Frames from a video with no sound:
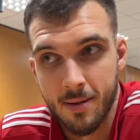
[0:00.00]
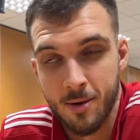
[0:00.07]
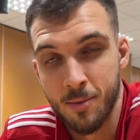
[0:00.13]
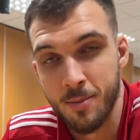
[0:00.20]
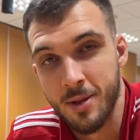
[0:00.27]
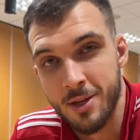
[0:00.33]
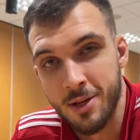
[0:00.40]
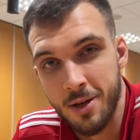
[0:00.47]

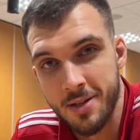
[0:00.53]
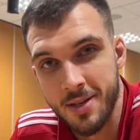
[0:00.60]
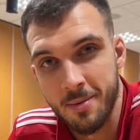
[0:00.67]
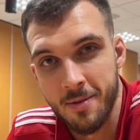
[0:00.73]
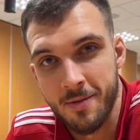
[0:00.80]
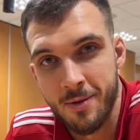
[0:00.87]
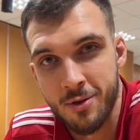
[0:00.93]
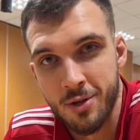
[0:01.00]
lub tysiące
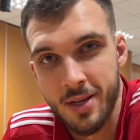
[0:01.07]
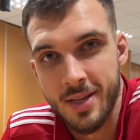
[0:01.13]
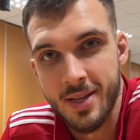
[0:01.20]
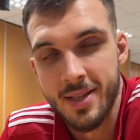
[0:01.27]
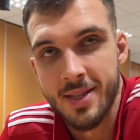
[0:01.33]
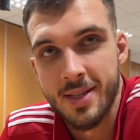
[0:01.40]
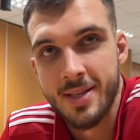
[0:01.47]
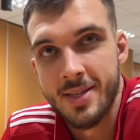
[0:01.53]
powtórzeń
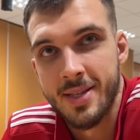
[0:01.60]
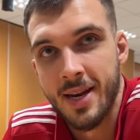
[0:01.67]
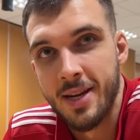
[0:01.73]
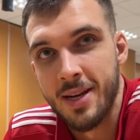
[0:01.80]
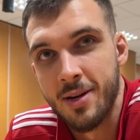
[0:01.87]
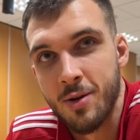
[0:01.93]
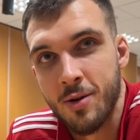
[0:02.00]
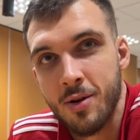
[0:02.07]
z
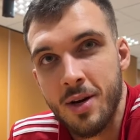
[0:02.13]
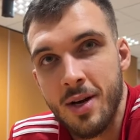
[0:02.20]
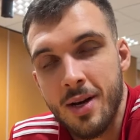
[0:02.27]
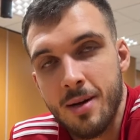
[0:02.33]
treningu